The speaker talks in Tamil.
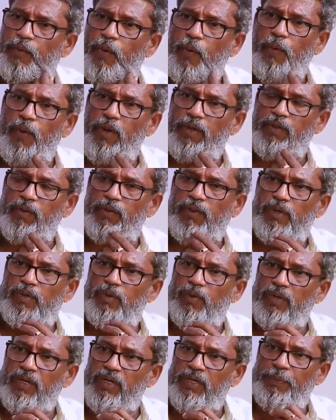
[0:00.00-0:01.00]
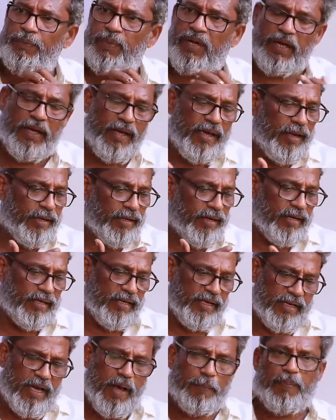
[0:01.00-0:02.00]
ஒவ்வொருத்தவங்களுக்கும் ஒரு இப்போ
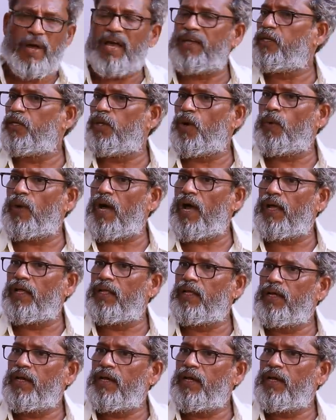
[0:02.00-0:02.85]
எனக்கு எங்கள் அப்பா ஹீரோவா